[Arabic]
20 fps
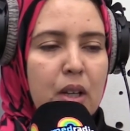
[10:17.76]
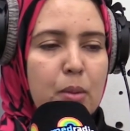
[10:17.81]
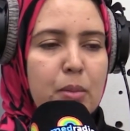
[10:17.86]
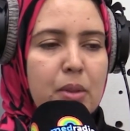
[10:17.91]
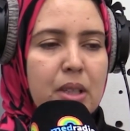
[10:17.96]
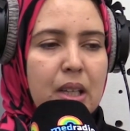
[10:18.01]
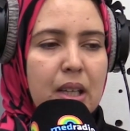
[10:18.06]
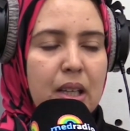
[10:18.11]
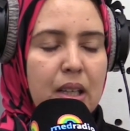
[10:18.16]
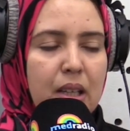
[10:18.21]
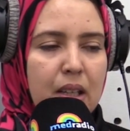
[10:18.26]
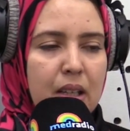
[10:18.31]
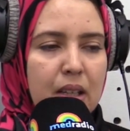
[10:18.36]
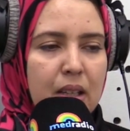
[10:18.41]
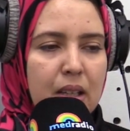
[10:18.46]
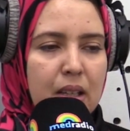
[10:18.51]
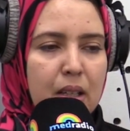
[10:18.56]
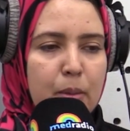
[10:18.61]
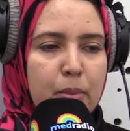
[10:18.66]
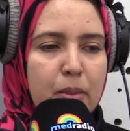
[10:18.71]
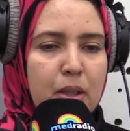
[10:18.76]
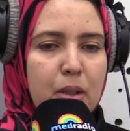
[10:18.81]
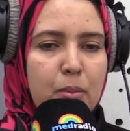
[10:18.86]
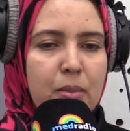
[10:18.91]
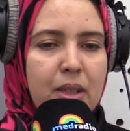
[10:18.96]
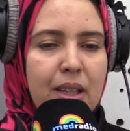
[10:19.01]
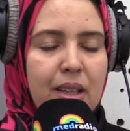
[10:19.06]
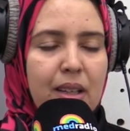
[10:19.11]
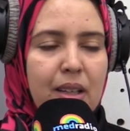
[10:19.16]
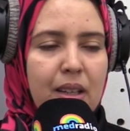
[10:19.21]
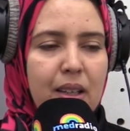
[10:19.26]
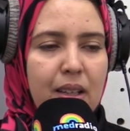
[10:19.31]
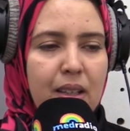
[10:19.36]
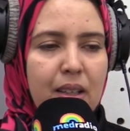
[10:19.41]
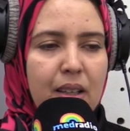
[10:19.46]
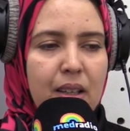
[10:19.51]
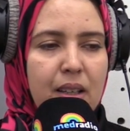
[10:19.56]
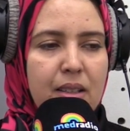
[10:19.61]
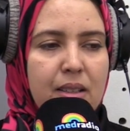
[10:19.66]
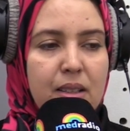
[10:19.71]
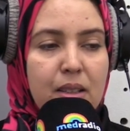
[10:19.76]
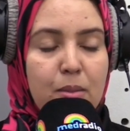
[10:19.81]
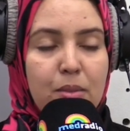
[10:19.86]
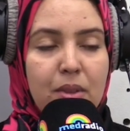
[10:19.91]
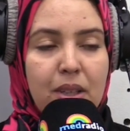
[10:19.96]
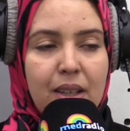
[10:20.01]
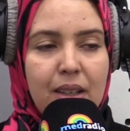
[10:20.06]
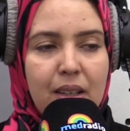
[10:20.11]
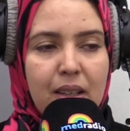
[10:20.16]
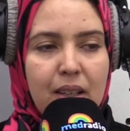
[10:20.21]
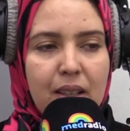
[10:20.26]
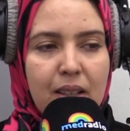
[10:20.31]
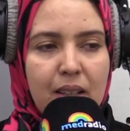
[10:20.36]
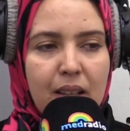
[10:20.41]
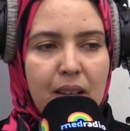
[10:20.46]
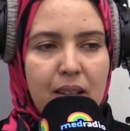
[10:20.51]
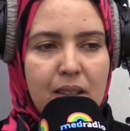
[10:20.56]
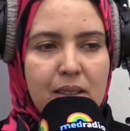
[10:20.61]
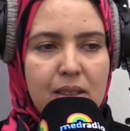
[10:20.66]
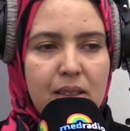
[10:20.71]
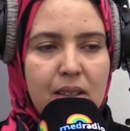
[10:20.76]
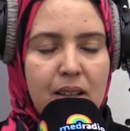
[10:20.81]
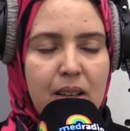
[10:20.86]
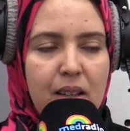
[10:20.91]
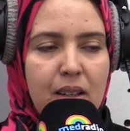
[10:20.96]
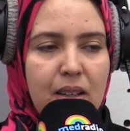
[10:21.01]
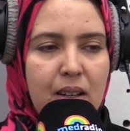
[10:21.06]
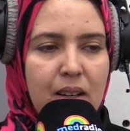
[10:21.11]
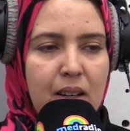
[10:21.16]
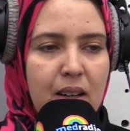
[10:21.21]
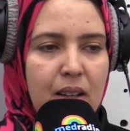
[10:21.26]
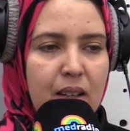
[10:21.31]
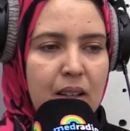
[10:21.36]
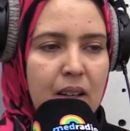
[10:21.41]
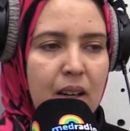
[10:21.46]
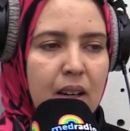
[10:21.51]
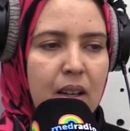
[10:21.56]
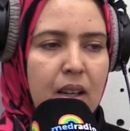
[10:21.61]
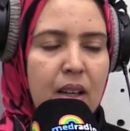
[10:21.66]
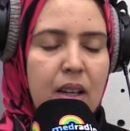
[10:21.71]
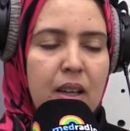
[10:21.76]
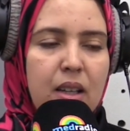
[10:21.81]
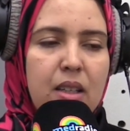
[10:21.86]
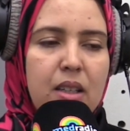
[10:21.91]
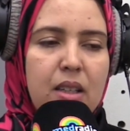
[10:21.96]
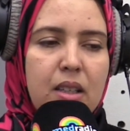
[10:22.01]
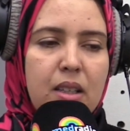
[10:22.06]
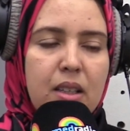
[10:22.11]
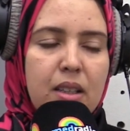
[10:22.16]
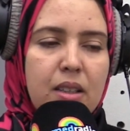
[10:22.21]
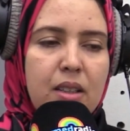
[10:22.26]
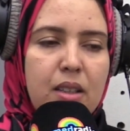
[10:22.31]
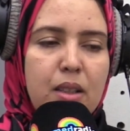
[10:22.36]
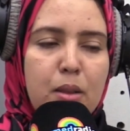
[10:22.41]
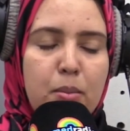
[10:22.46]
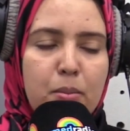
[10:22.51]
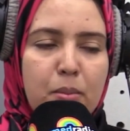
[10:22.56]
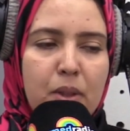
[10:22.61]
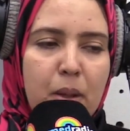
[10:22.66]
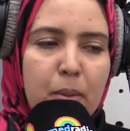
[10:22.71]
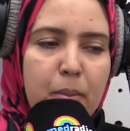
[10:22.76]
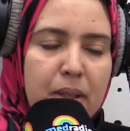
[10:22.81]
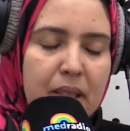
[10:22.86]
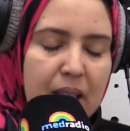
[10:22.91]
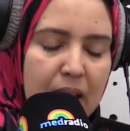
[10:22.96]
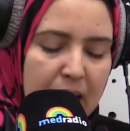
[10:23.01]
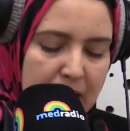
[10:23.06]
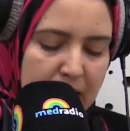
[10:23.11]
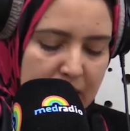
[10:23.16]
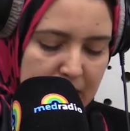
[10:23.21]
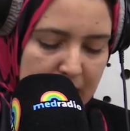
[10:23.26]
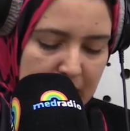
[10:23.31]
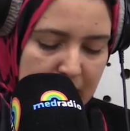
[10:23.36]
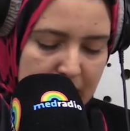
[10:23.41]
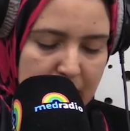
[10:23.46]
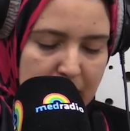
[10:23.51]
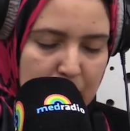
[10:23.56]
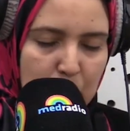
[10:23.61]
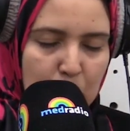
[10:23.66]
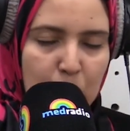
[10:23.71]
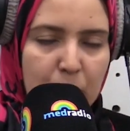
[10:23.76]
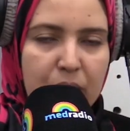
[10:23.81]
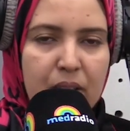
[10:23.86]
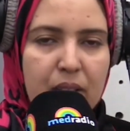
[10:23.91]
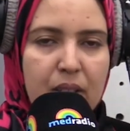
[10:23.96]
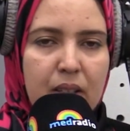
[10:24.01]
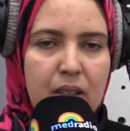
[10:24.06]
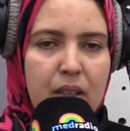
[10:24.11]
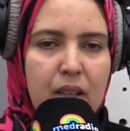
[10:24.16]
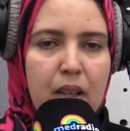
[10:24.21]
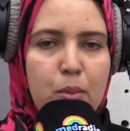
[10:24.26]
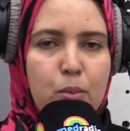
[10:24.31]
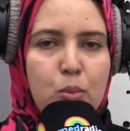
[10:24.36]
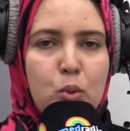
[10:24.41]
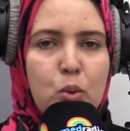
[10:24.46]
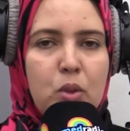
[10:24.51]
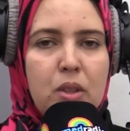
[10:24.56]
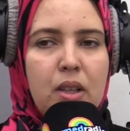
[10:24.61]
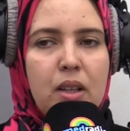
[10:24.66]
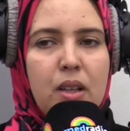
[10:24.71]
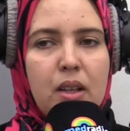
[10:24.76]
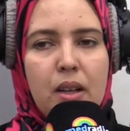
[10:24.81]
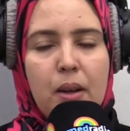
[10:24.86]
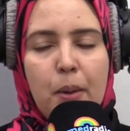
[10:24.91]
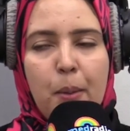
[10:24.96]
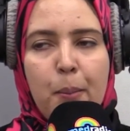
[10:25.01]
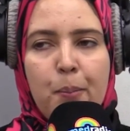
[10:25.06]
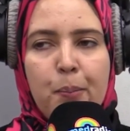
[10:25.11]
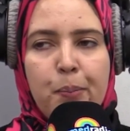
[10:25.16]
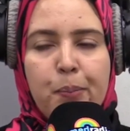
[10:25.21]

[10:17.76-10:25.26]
من خلال كلامك من خلال حكايتك من خلال هذه القصه الرائعه اللي كتنم بطبيعه الحال على انه حنايا الحمد لله